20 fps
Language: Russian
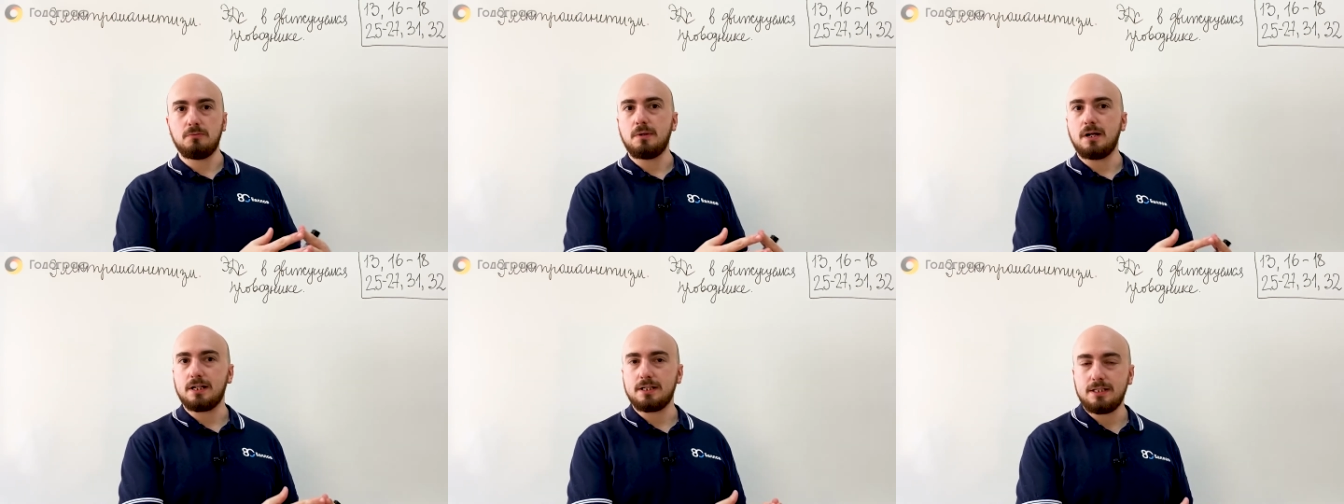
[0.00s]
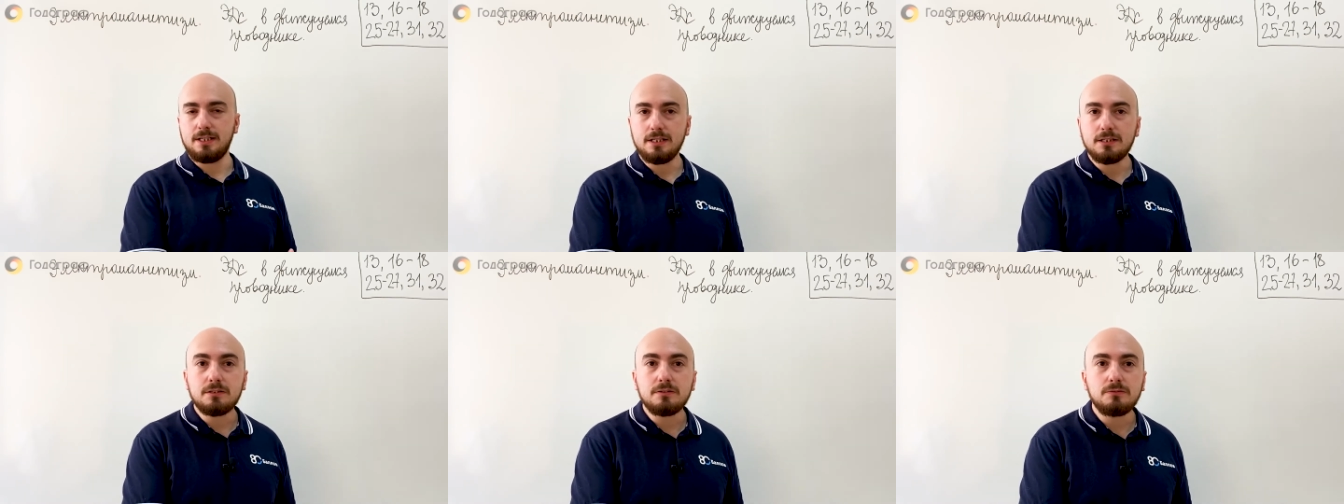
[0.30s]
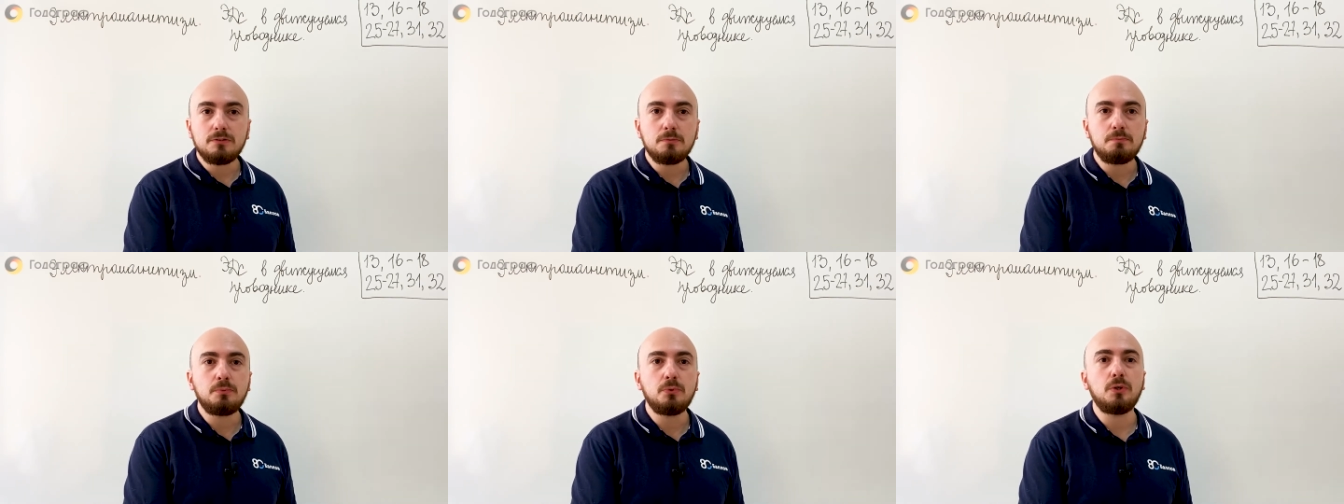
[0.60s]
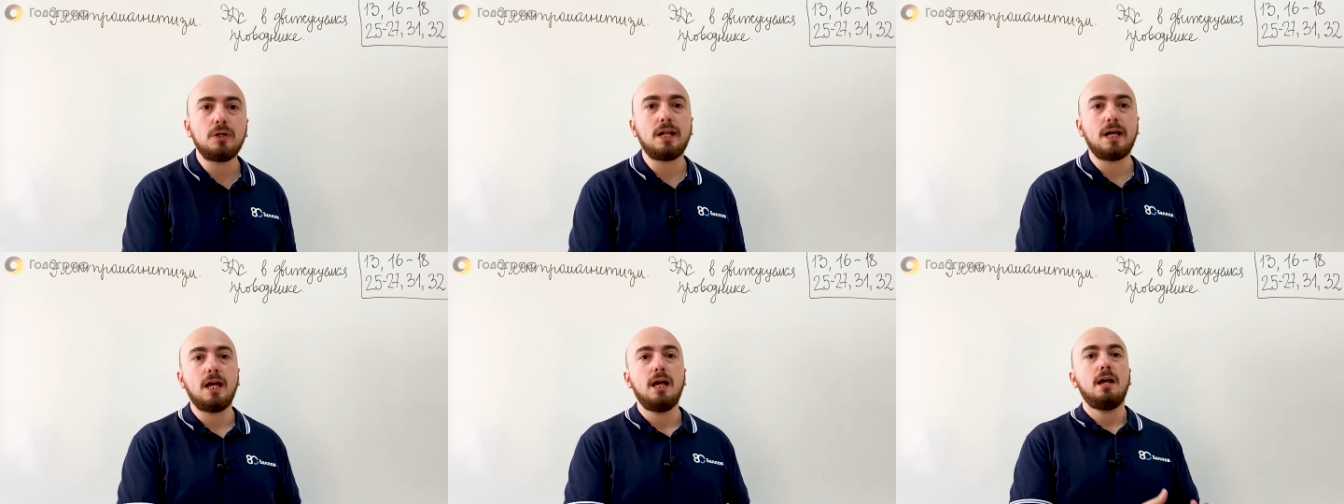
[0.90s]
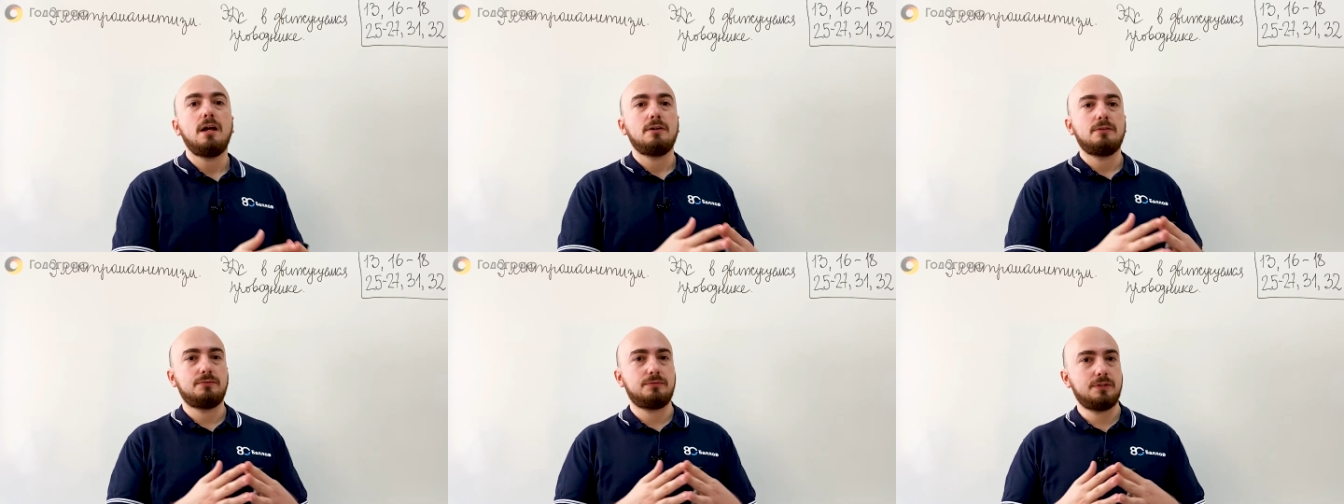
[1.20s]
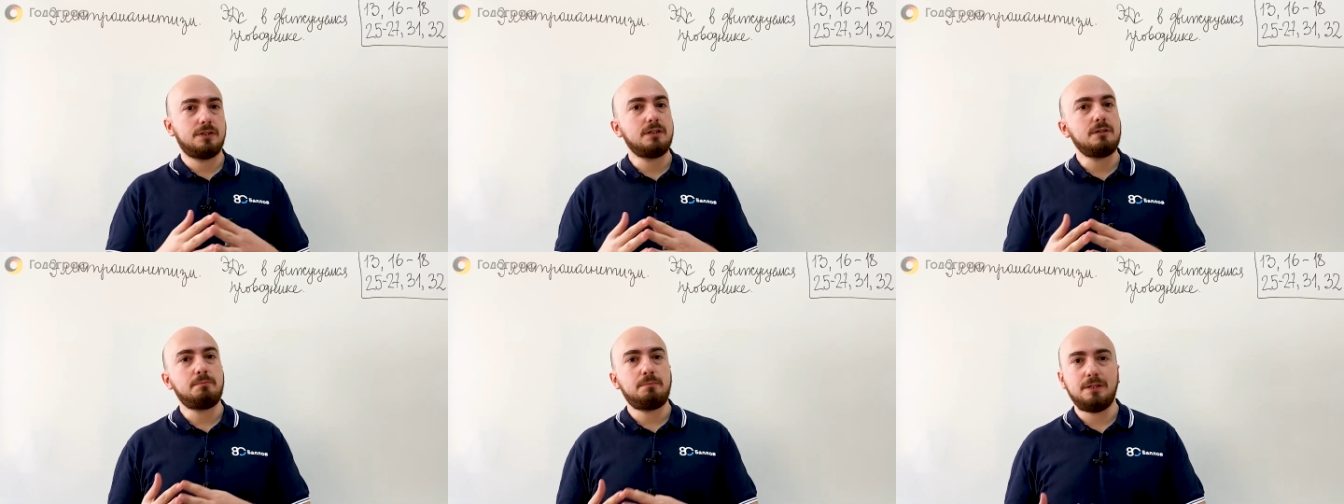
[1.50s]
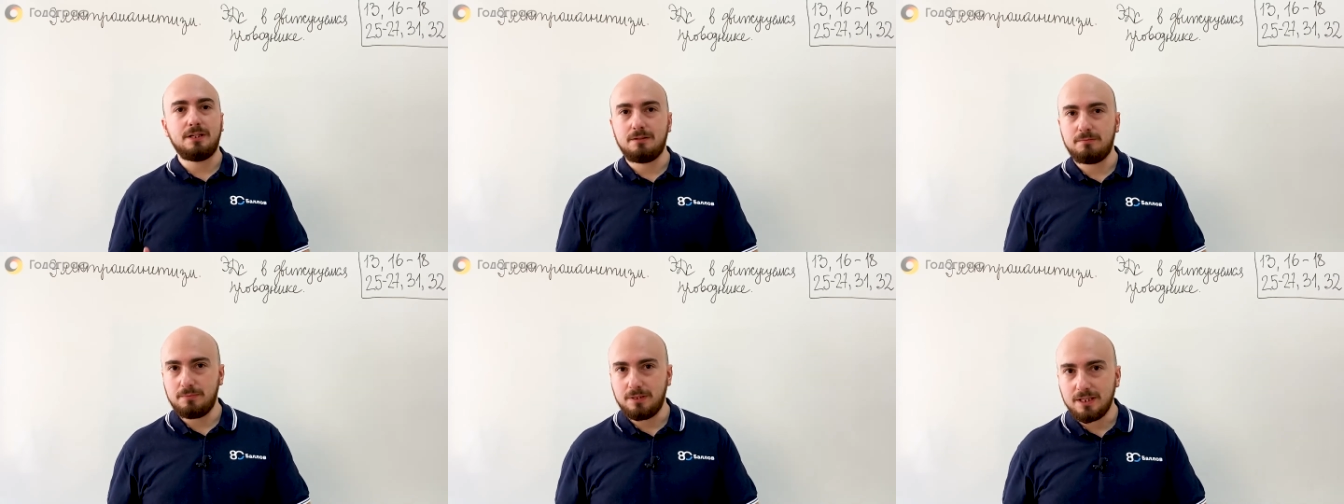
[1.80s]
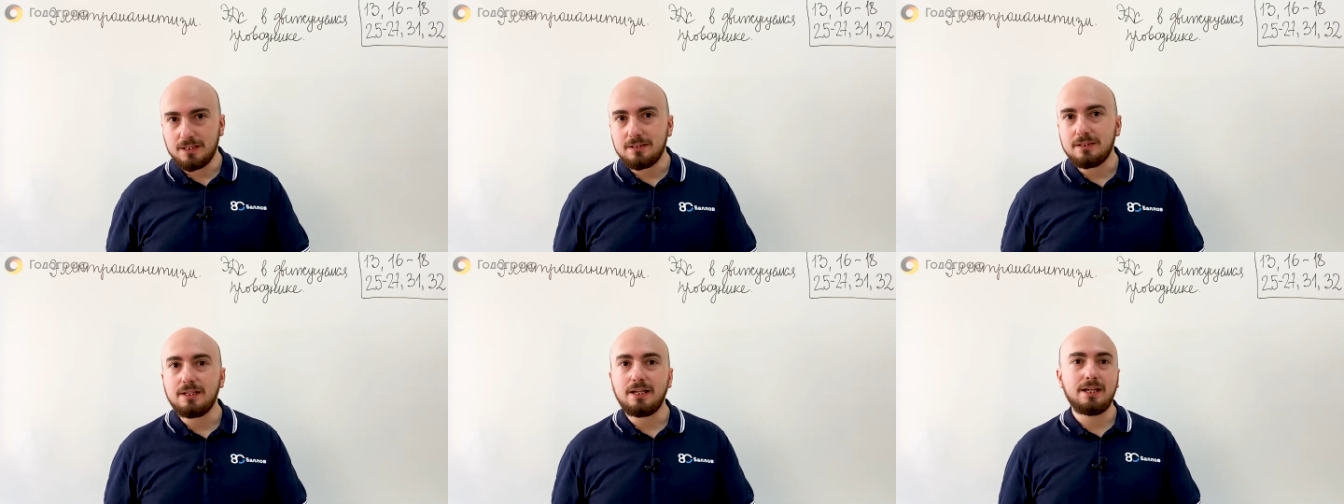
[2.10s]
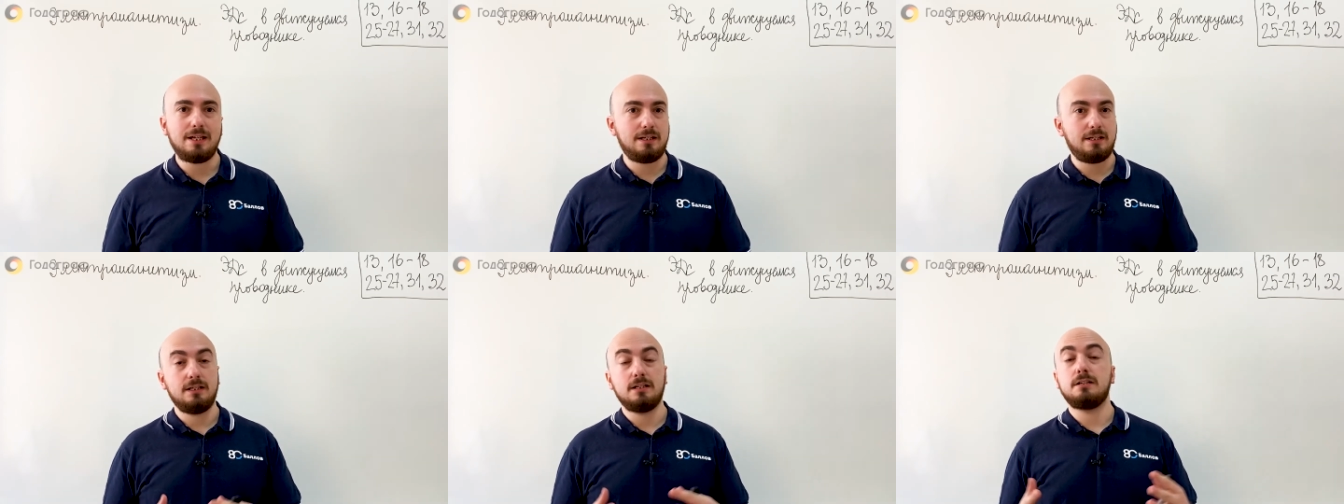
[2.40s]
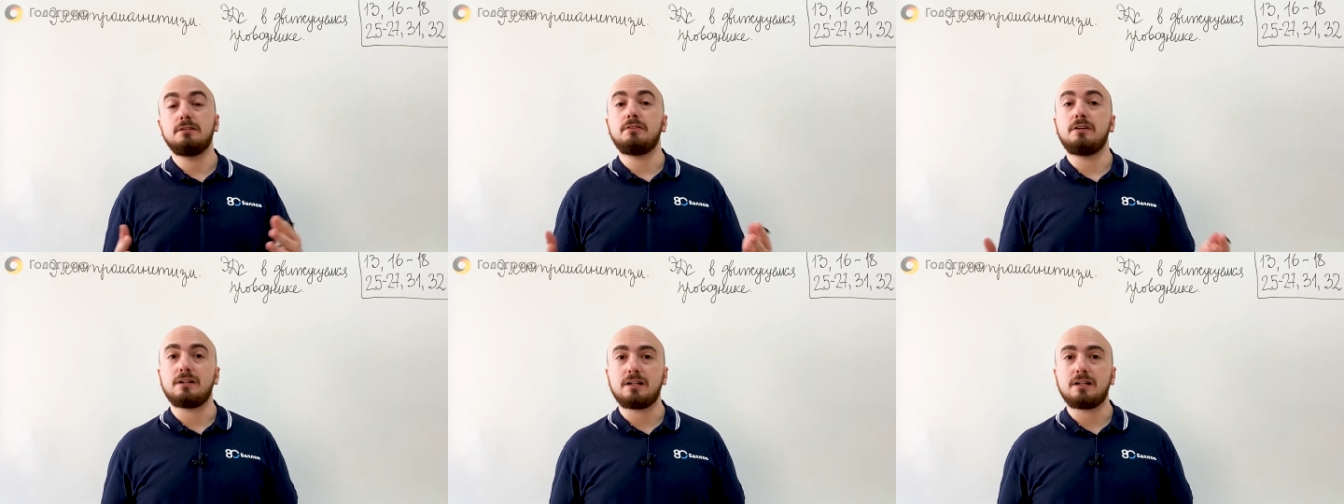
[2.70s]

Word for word: магнитного поля в переменное или,